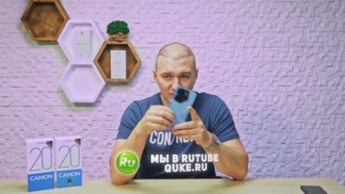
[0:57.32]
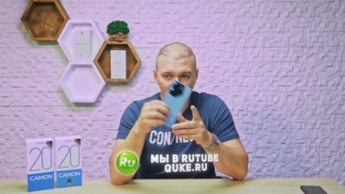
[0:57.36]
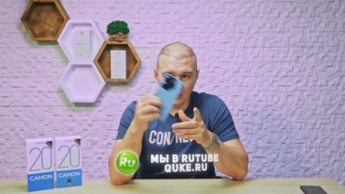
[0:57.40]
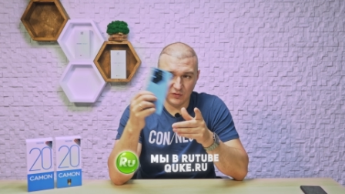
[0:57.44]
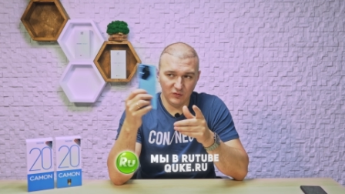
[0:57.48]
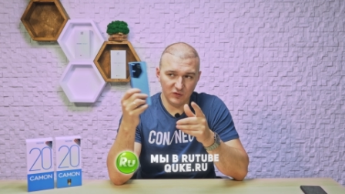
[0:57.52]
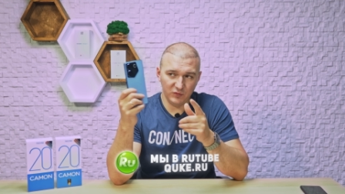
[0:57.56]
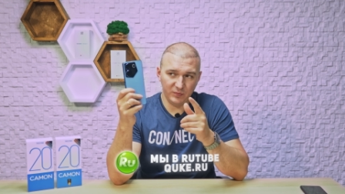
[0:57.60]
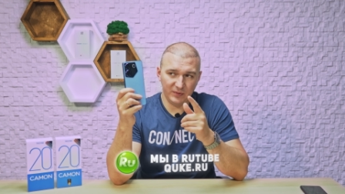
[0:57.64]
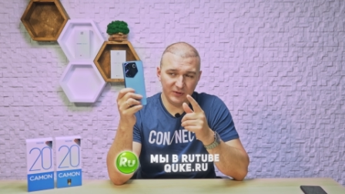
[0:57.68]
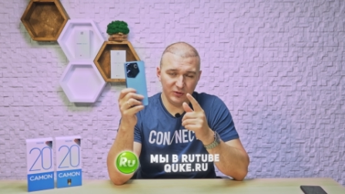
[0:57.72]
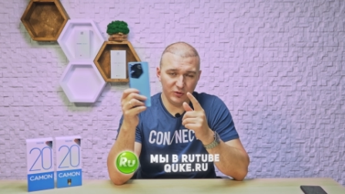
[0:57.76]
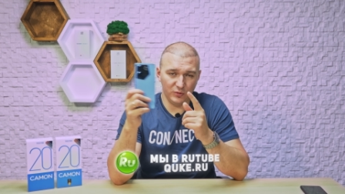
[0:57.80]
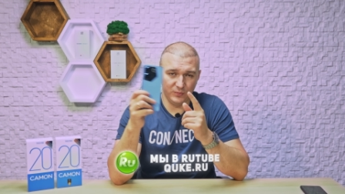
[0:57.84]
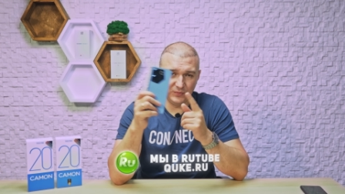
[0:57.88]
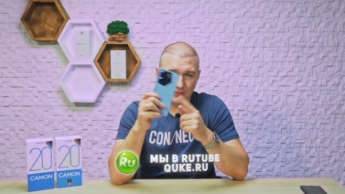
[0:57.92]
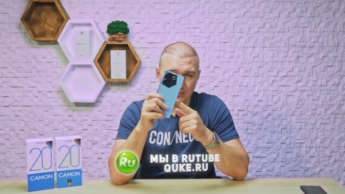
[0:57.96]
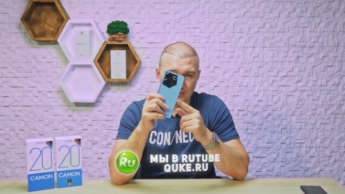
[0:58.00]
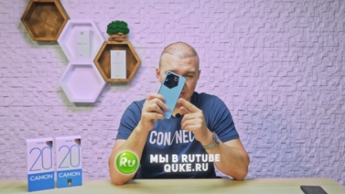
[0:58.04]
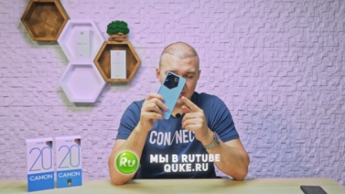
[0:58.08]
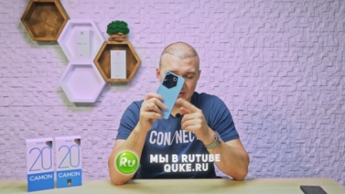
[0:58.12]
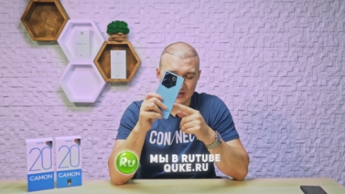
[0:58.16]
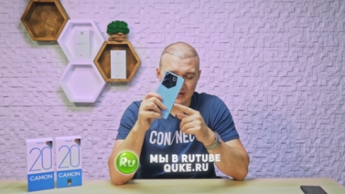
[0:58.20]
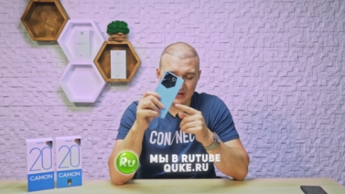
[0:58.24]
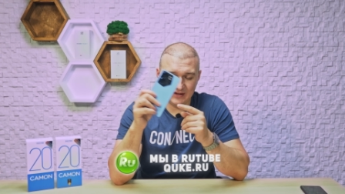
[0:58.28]
вот в подобном
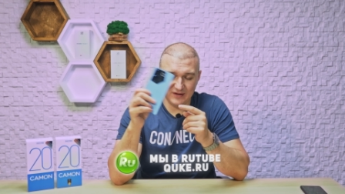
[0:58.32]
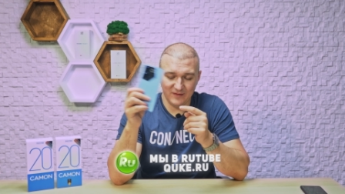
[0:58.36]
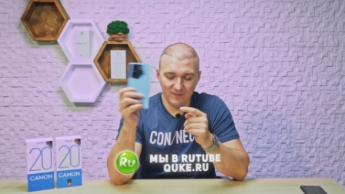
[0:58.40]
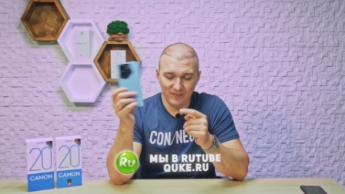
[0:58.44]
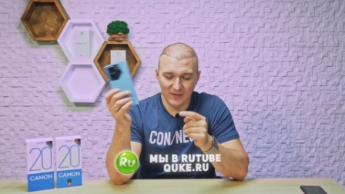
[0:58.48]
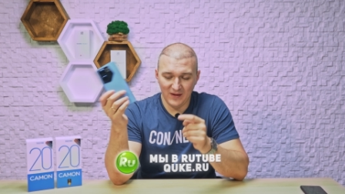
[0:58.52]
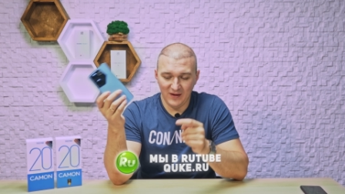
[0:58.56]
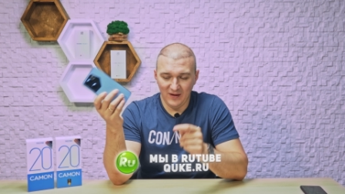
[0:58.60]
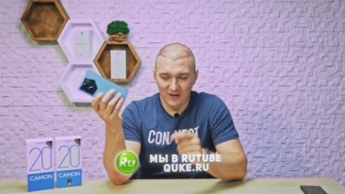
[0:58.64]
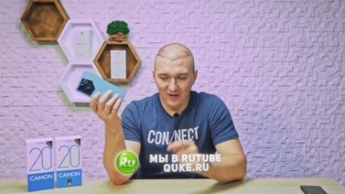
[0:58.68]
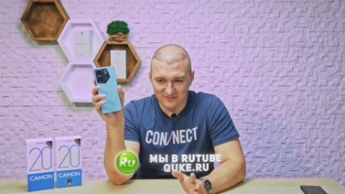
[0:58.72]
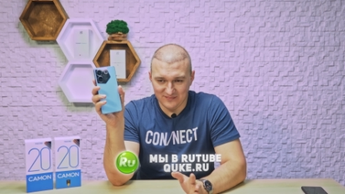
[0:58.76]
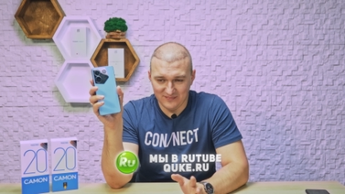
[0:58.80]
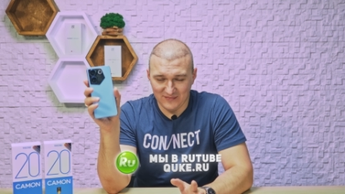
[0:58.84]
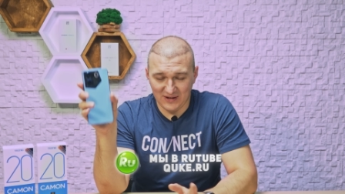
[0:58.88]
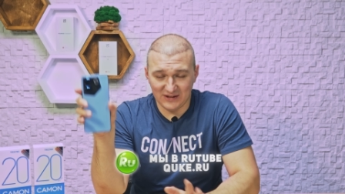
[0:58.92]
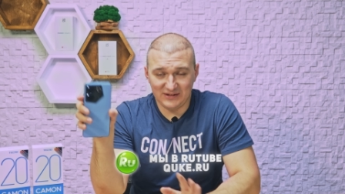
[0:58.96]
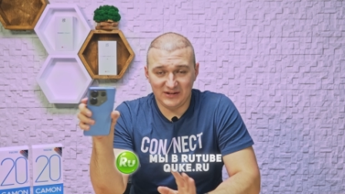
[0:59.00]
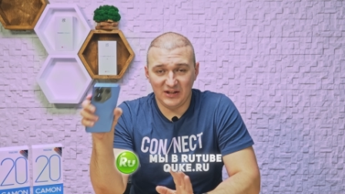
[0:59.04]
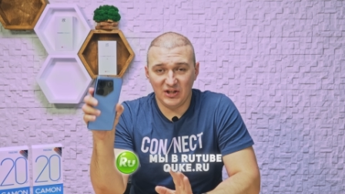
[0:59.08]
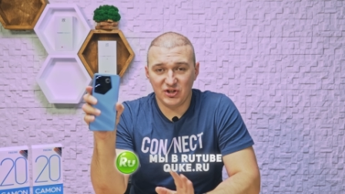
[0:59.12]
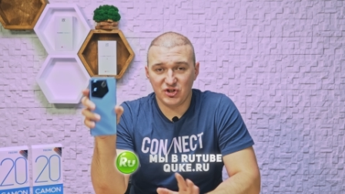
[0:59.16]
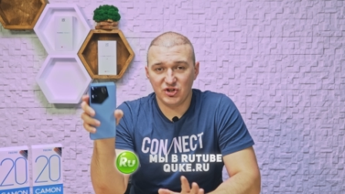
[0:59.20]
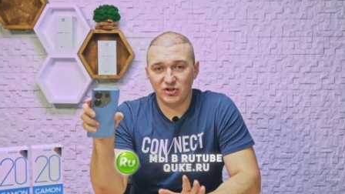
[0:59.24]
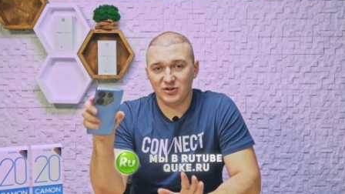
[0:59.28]
дизайне.
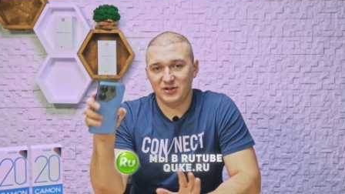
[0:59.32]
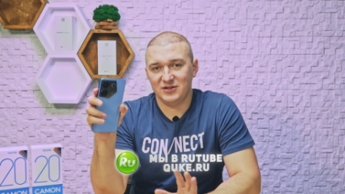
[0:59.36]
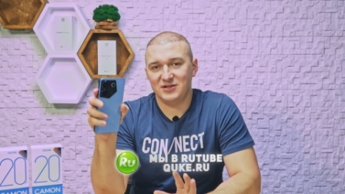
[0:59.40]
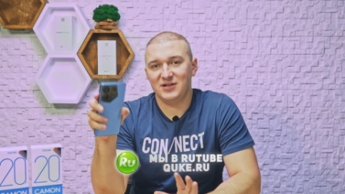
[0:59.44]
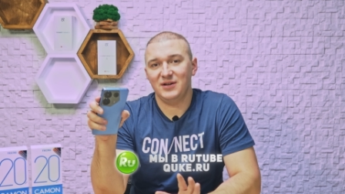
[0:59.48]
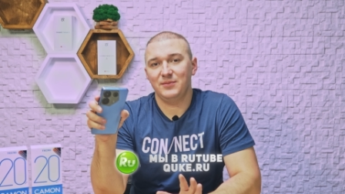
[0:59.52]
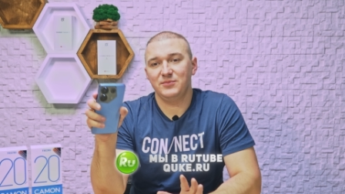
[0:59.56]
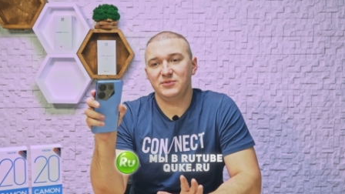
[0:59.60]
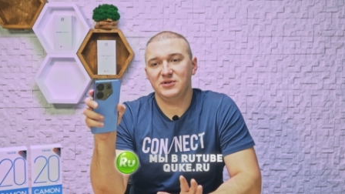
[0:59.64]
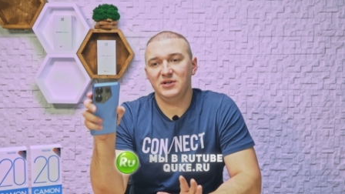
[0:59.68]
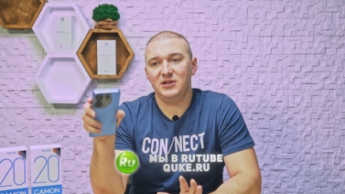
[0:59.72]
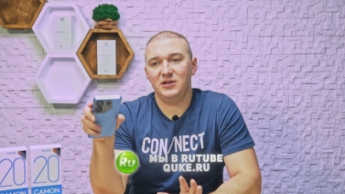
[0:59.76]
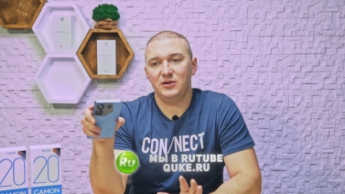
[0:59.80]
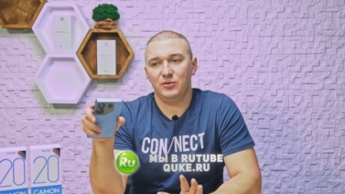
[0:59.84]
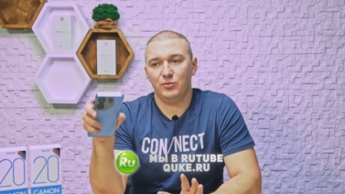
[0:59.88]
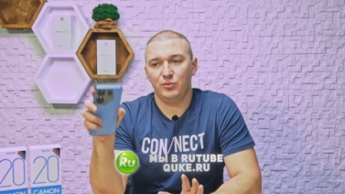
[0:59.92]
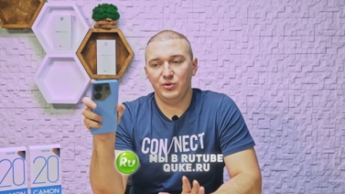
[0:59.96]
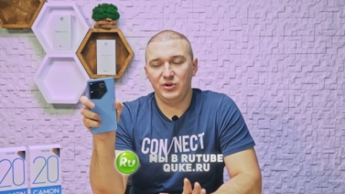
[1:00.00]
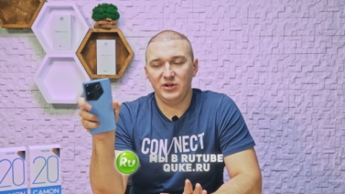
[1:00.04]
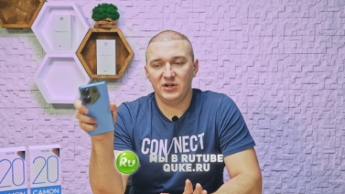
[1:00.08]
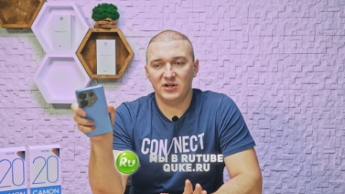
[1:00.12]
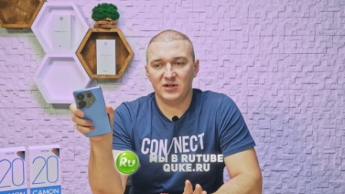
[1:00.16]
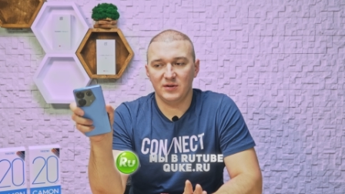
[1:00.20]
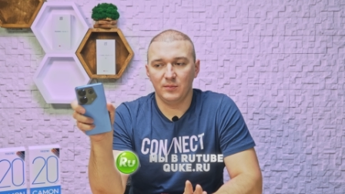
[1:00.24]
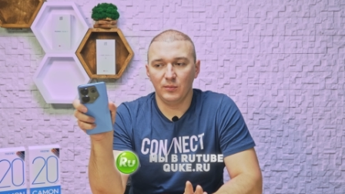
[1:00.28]
Отличий на самом деле у
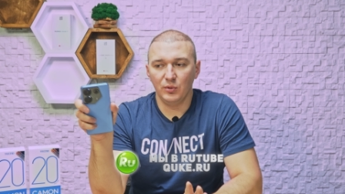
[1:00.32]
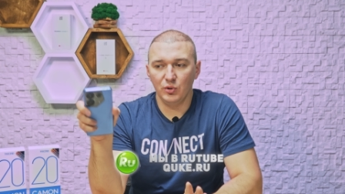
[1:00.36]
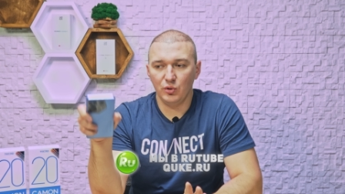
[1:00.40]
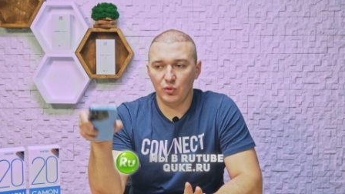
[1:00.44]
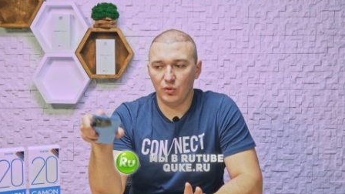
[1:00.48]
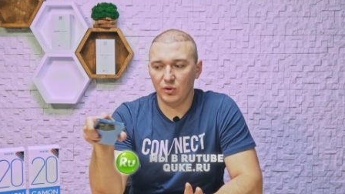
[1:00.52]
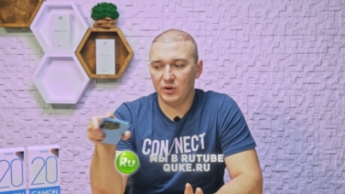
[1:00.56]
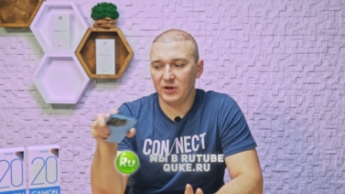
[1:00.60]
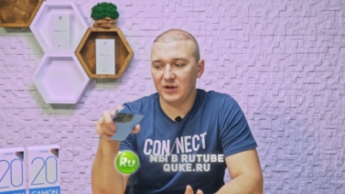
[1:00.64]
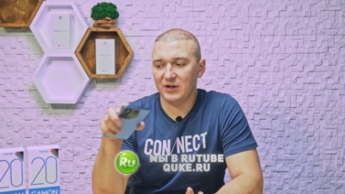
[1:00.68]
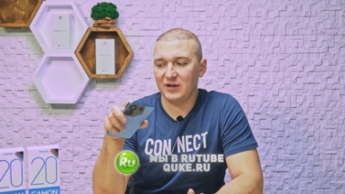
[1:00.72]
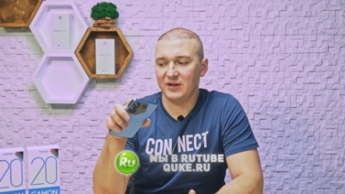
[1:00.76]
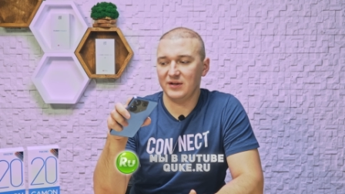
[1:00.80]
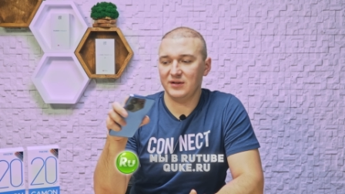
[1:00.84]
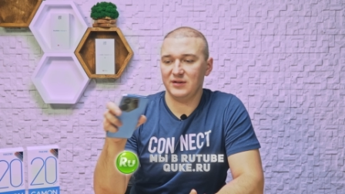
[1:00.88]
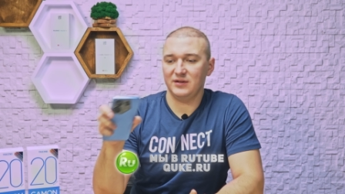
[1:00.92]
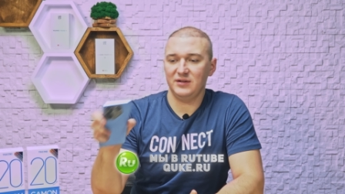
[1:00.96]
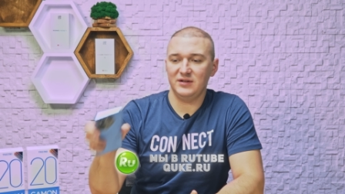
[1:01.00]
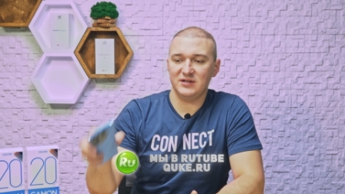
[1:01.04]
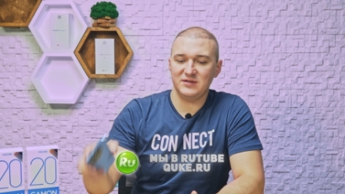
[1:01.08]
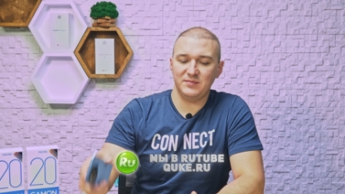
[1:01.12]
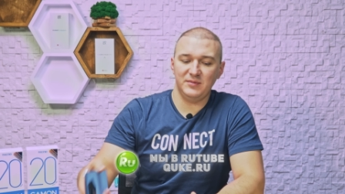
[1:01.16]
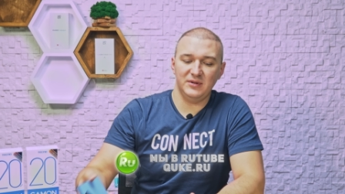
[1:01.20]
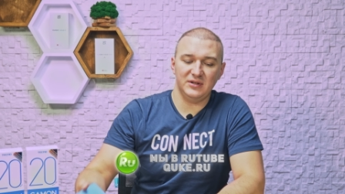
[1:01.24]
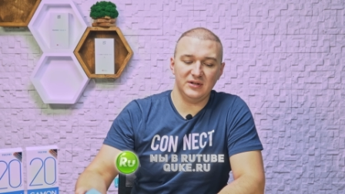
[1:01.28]
них много,
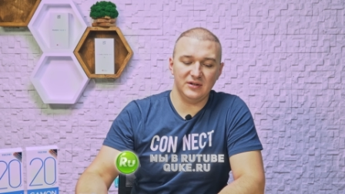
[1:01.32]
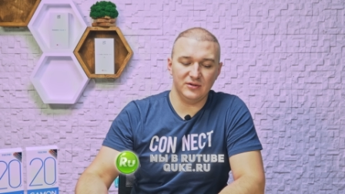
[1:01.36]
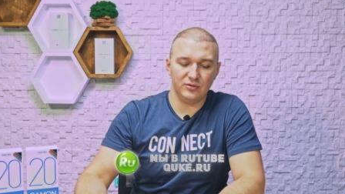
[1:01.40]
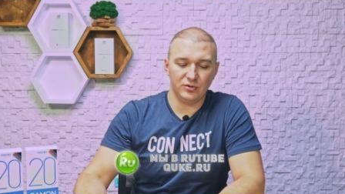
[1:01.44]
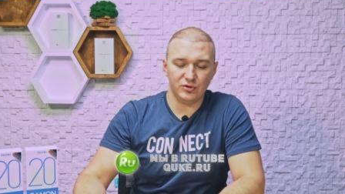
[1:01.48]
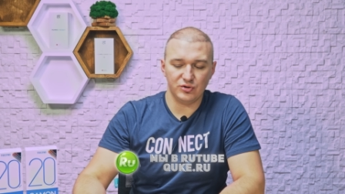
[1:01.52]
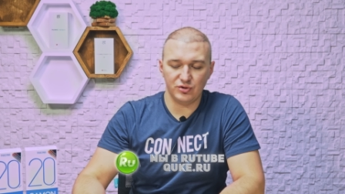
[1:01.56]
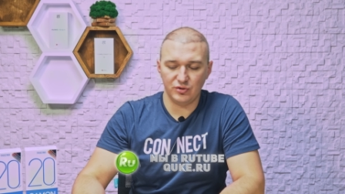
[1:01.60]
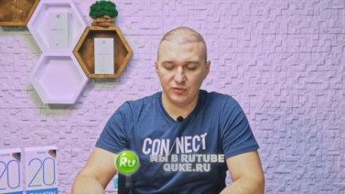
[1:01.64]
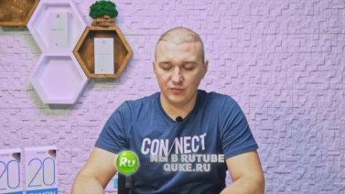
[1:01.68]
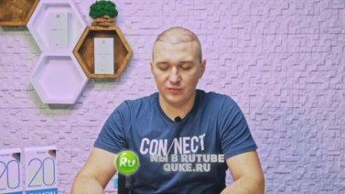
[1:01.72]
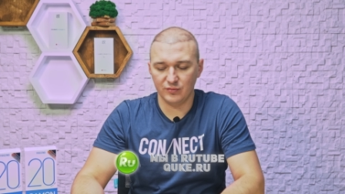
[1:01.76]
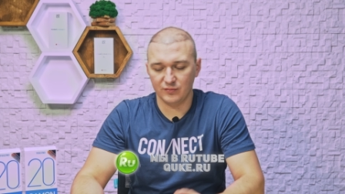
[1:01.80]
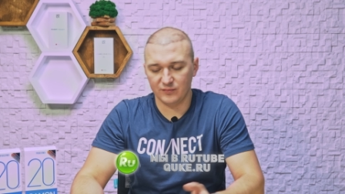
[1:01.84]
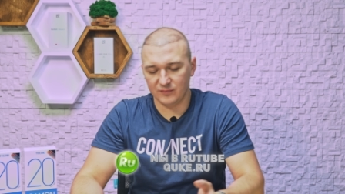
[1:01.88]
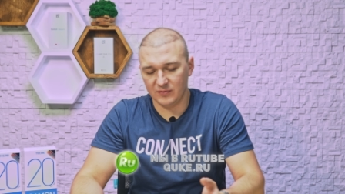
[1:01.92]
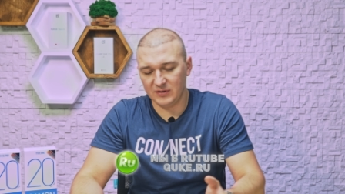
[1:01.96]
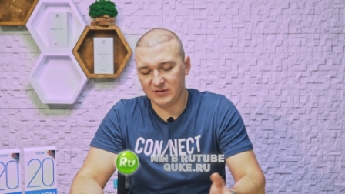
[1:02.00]
несмотря на то, что ну,